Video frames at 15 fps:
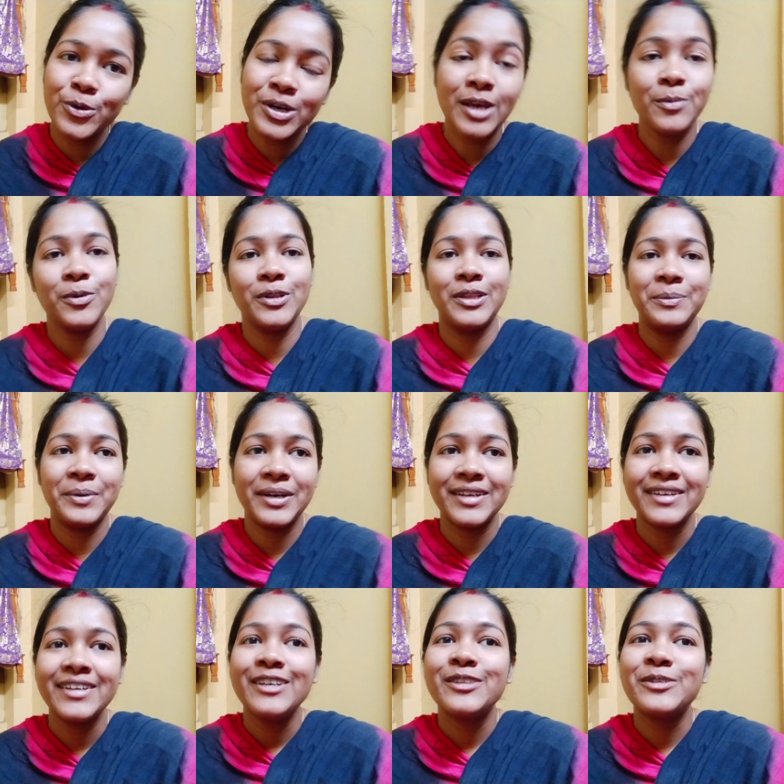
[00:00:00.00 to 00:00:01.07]
পুরোটাই বলতে পারে
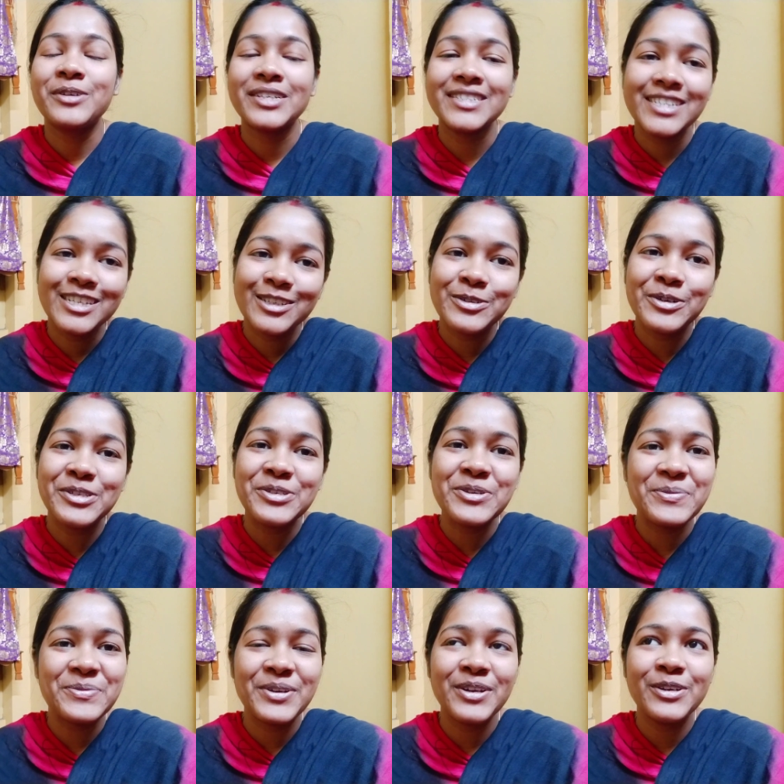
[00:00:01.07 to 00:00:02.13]
তো ওকে জিজ্ঞেস করেছি
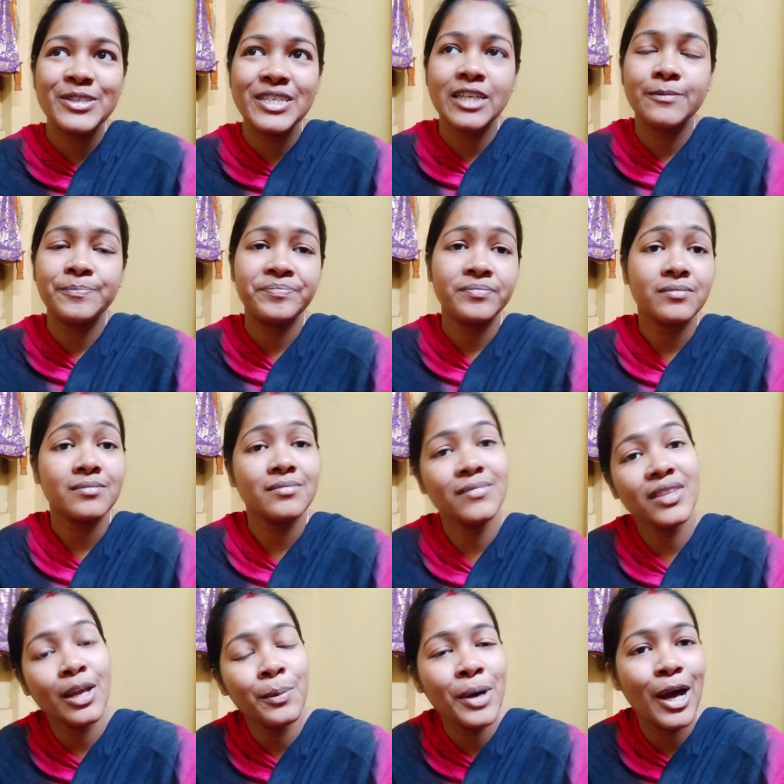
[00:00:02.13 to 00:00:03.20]
ও বললো যে
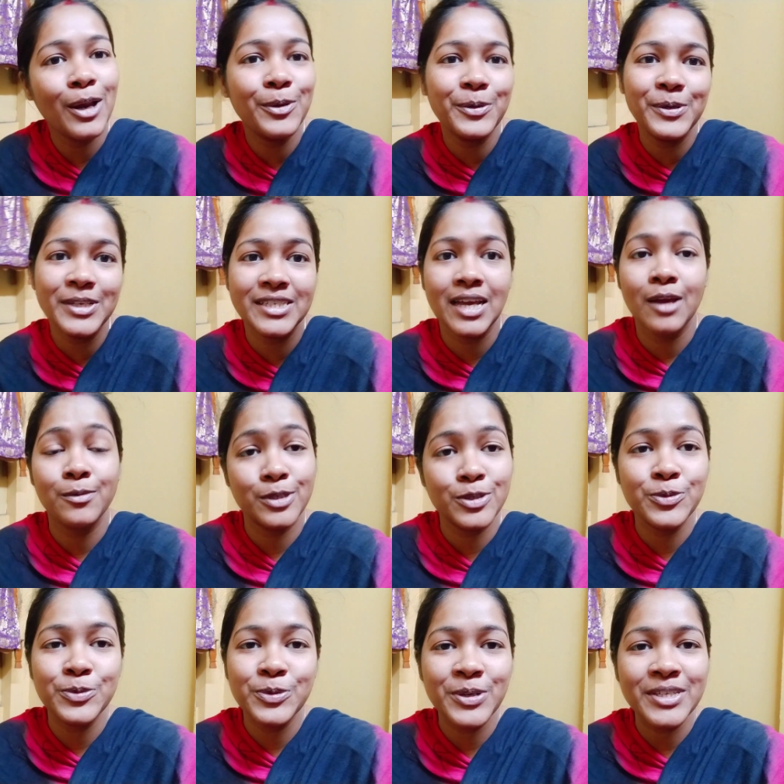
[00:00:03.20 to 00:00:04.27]
ভালো হয়েছে আমি বলছি
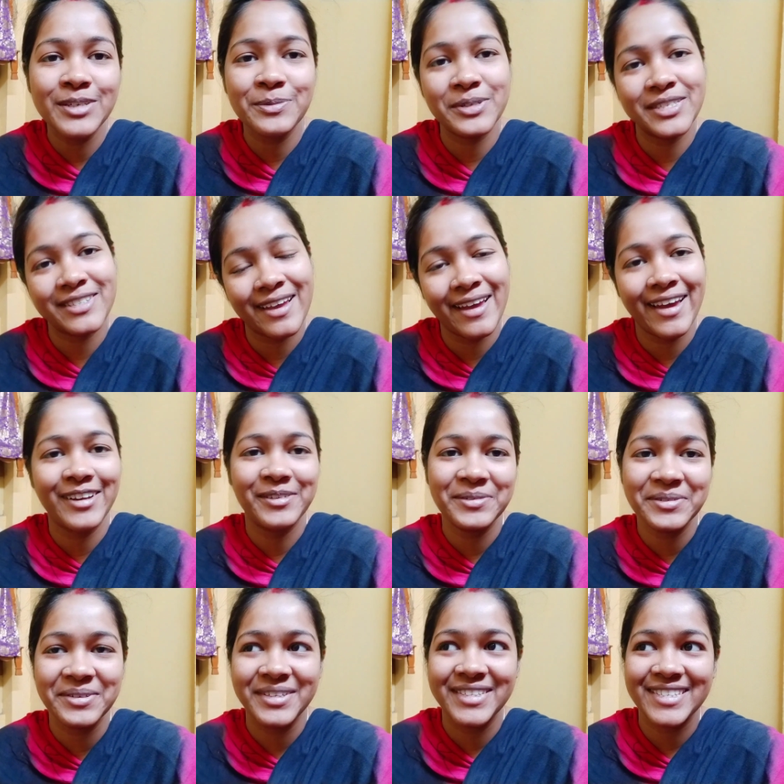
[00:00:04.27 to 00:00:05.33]
নুন হয়েছে বলছে হ্যাঁ
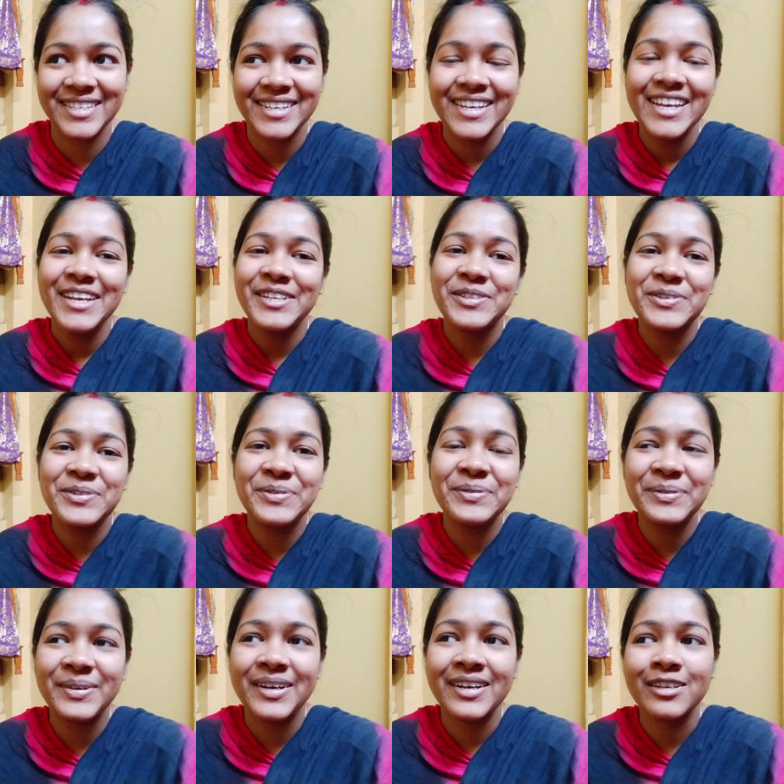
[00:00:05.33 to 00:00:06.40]
নুন হয়েছে তো
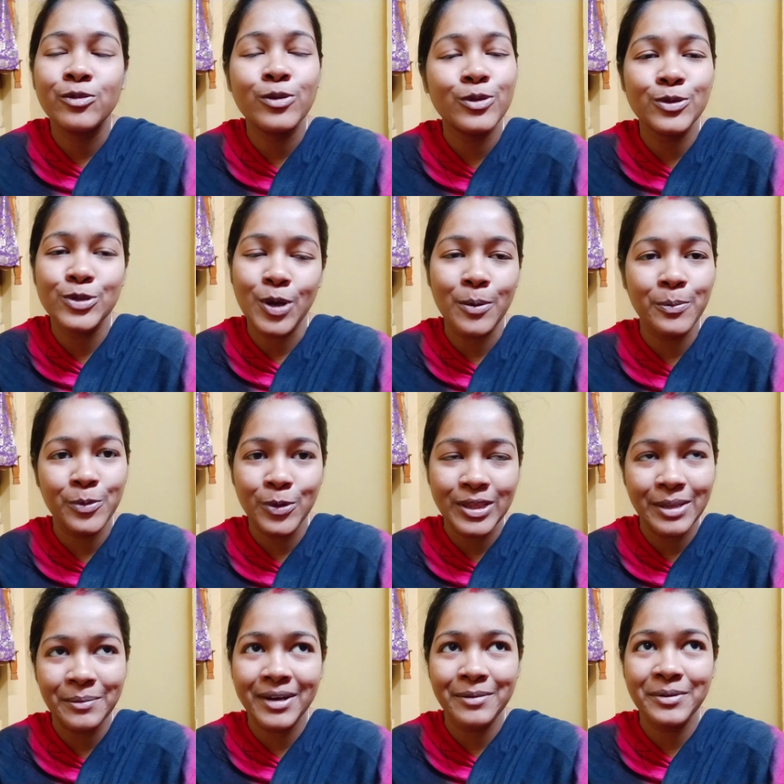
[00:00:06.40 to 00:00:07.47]
ও তো সব
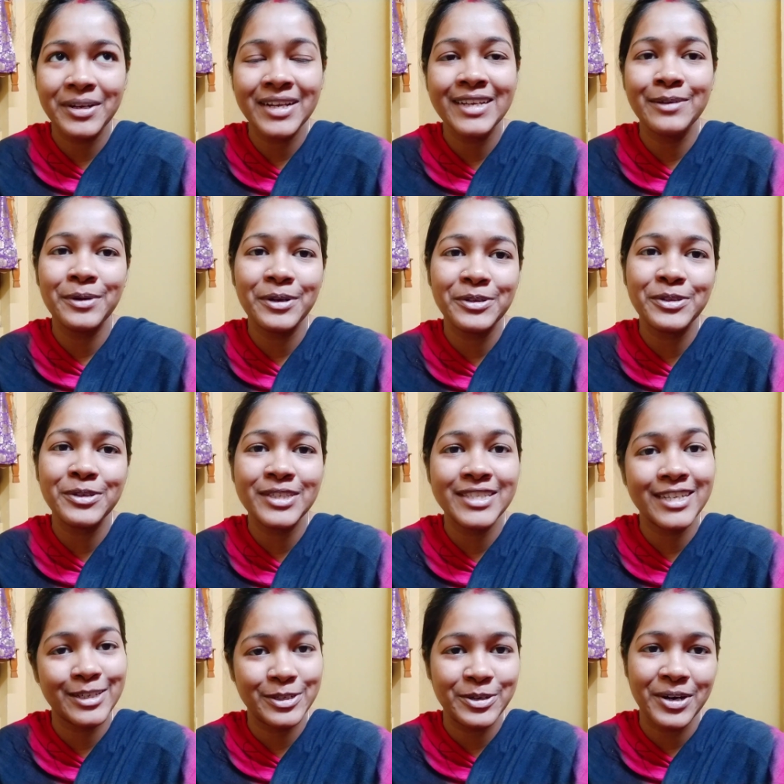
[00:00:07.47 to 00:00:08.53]
বলতে পারে বলে কী বলো তো
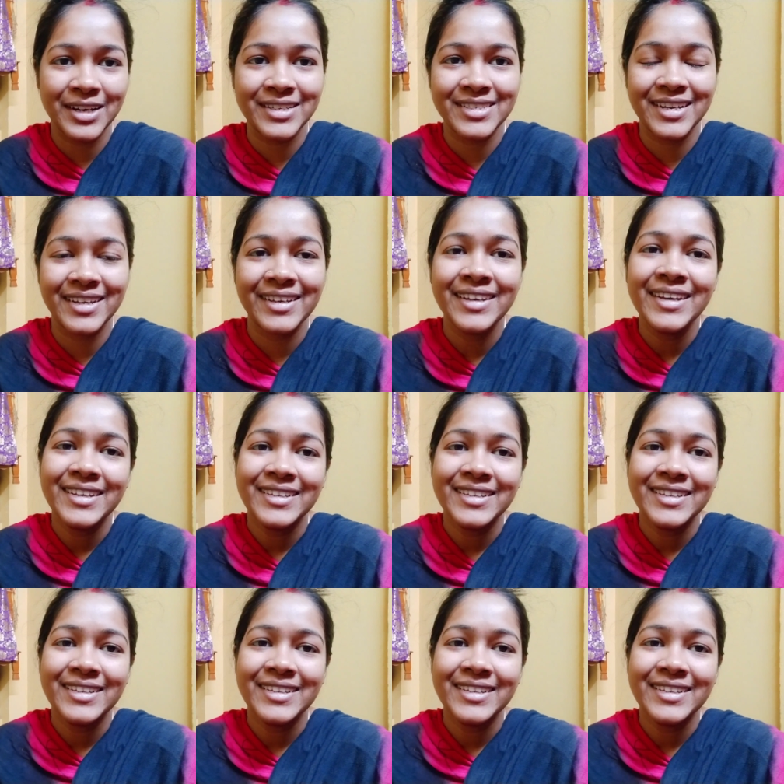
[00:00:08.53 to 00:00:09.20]
জিজ্ঞেস করা যায়